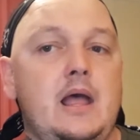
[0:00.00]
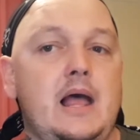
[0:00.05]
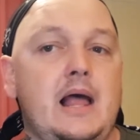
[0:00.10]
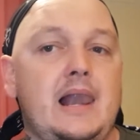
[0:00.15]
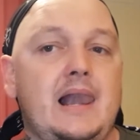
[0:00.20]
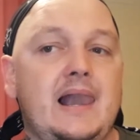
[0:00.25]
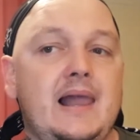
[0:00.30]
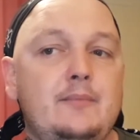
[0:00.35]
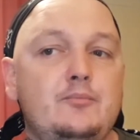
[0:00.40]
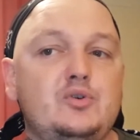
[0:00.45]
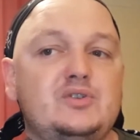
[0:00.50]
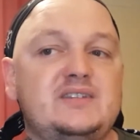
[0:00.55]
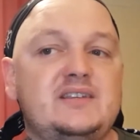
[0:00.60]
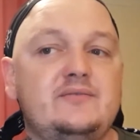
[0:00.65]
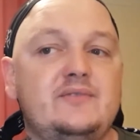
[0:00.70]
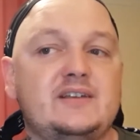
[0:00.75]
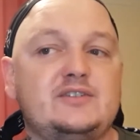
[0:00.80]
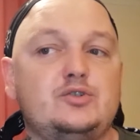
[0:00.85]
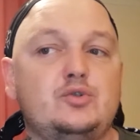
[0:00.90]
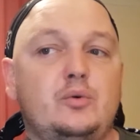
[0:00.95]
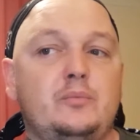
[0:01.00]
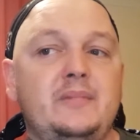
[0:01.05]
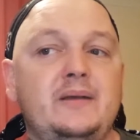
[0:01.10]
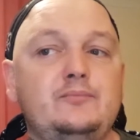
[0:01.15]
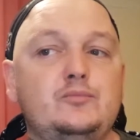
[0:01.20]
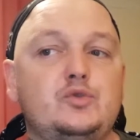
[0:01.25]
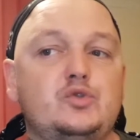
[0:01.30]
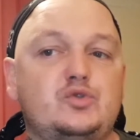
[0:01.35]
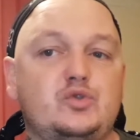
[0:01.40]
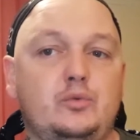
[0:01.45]
La motivation
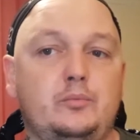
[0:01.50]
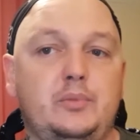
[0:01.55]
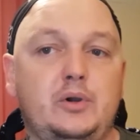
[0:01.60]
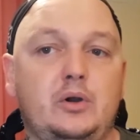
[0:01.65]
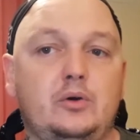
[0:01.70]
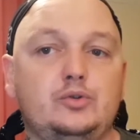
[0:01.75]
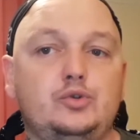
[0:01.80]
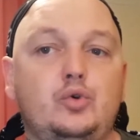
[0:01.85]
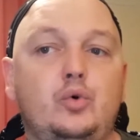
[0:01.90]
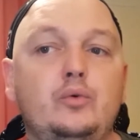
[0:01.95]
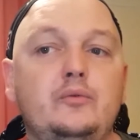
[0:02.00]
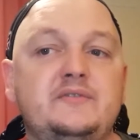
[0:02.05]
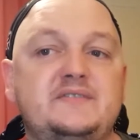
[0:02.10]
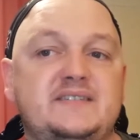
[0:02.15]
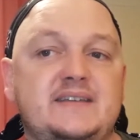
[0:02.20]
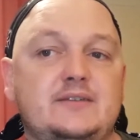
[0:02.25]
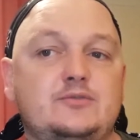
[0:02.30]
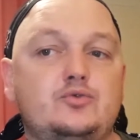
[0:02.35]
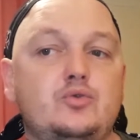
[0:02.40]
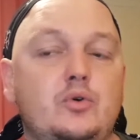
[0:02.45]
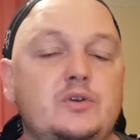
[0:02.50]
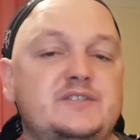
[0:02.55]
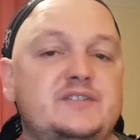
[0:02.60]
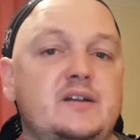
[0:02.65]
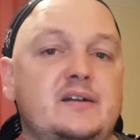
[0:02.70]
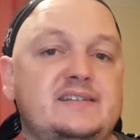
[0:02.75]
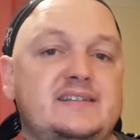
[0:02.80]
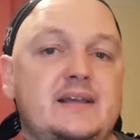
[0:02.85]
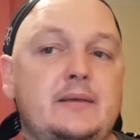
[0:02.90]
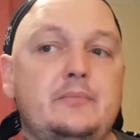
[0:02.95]
même de son plan trouve sa source
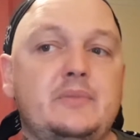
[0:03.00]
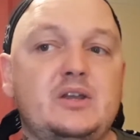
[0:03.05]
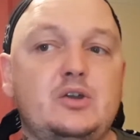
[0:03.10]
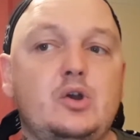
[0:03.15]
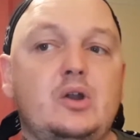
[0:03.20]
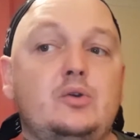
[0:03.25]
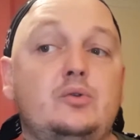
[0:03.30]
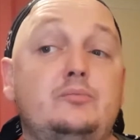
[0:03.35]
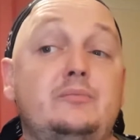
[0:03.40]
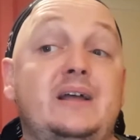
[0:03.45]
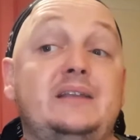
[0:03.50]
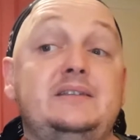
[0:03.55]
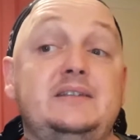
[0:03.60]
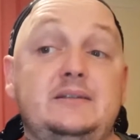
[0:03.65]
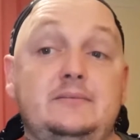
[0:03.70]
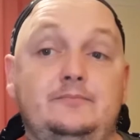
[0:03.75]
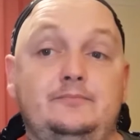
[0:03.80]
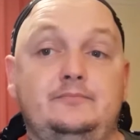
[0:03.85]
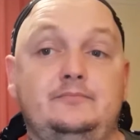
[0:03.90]
dans sa mégalomanie.